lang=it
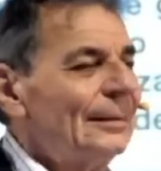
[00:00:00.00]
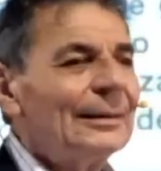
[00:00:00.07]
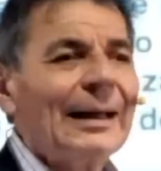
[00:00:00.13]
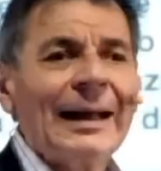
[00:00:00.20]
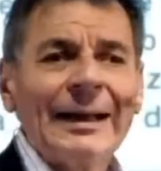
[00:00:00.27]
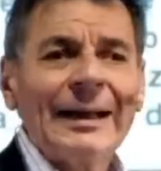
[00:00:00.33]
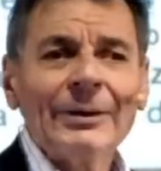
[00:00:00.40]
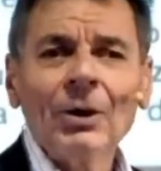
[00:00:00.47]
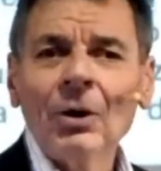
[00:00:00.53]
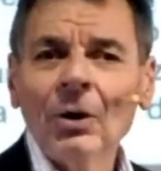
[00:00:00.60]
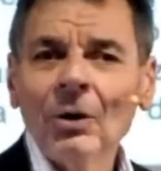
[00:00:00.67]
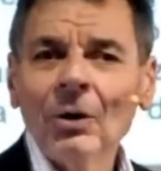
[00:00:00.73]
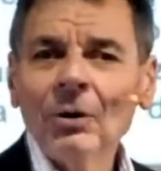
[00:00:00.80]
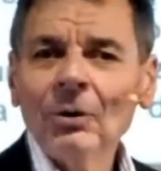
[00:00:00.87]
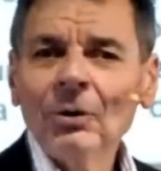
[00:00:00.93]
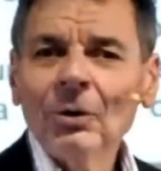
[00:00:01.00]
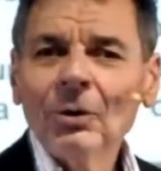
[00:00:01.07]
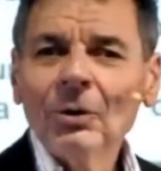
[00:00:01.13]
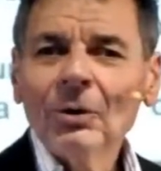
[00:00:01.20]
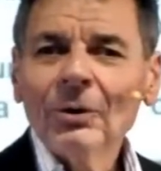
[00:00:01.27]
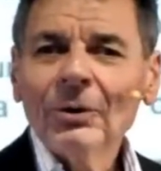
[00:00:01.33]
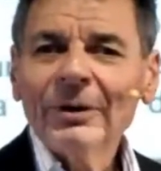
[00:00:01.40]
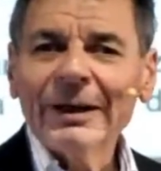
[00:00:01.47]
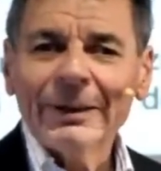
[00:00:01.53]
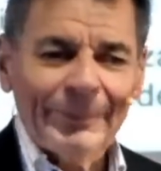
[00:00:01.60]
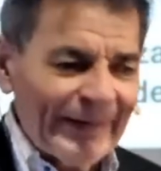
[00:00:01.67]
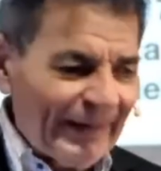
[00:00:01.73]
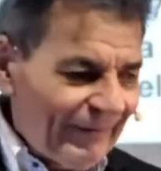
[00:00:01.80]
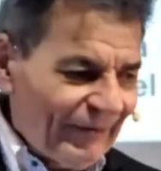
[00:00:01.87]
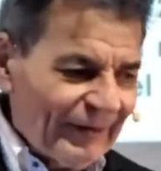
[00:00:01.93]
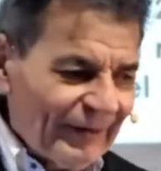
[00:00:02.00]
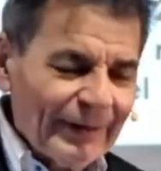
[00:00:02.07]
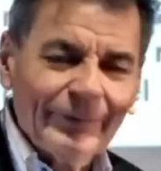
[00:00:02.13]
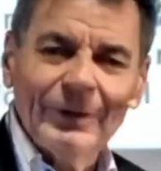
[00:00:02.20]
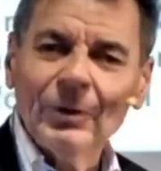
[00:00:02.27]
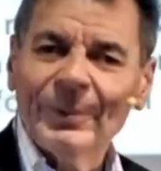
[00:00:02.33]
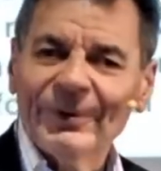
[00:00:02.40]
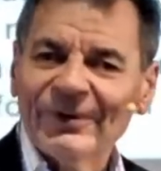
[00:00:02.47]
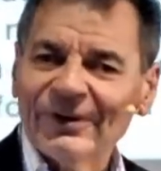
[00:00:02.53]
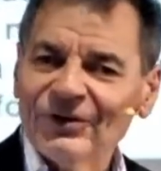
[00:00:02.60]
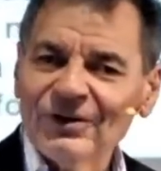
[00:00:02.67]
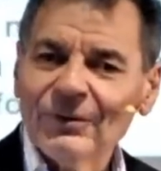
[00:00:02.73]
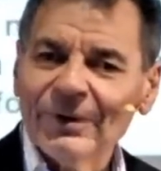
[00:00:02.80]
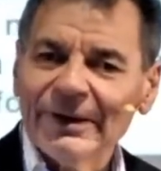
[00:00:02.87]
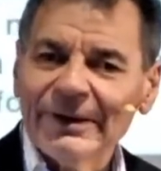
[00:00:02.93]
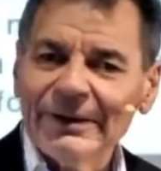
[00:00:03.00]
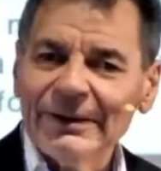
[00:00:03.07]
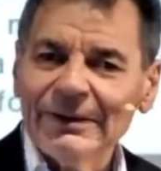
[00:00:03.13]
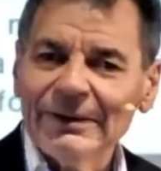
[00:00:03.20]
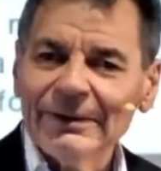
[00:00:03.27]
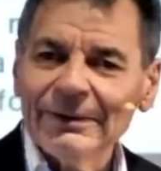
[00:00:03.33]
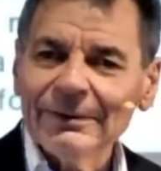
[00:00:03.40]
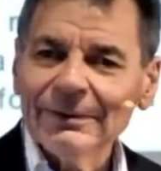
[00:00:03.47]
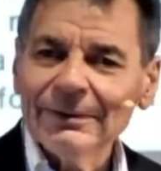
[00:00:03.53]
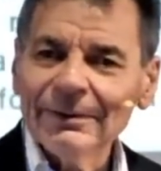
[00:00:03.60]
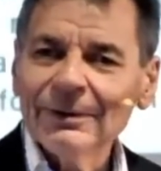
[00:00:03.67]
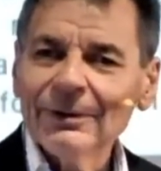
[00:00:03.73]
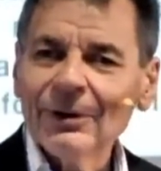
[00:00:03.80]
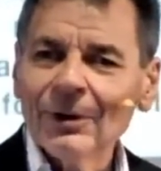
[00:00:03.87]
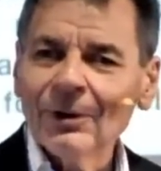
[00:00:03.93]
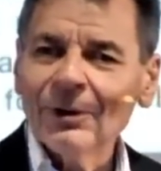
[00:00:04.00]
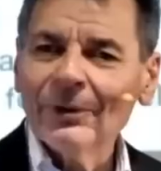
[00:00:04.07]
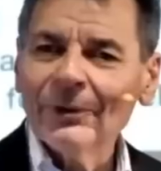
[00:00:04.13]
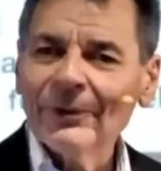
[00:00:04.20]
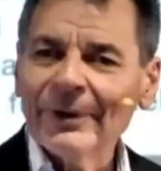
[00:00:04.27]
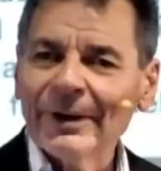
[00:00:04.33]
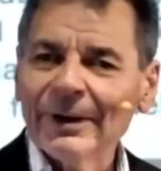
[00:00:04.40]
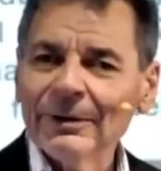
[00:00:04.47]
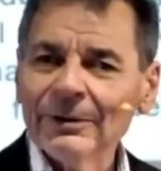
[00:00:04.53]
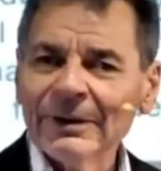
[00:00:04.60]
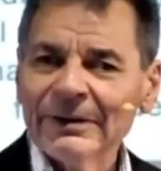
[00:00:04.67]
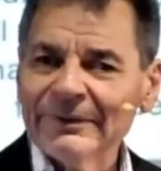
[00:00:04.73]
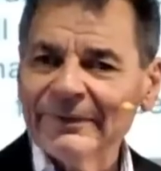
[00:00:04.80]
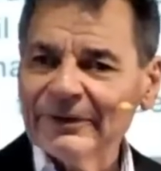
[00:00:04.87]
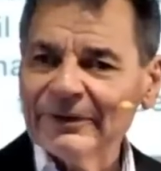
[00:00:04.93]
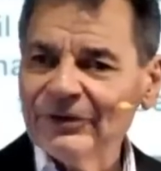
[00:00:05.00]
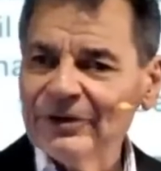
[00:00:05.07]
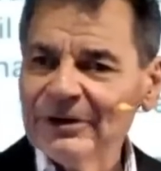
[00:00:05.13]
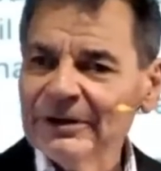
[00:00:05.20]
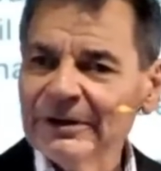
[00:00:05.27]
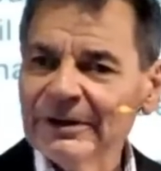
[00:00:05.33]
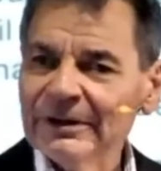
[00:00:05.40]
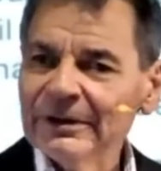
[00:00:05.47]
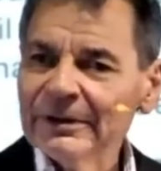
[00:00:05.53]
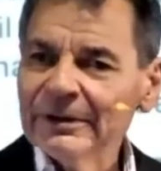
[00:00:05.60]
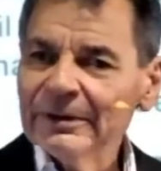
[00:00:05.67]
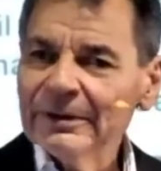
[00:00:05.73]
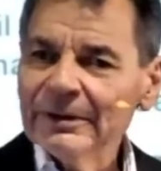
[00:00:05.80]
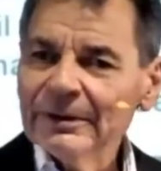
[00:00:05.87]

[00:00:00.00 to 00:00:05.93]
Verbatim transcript: Ah no? Che pensi che quello pesa 5 kg? No? Allora ti vaccini.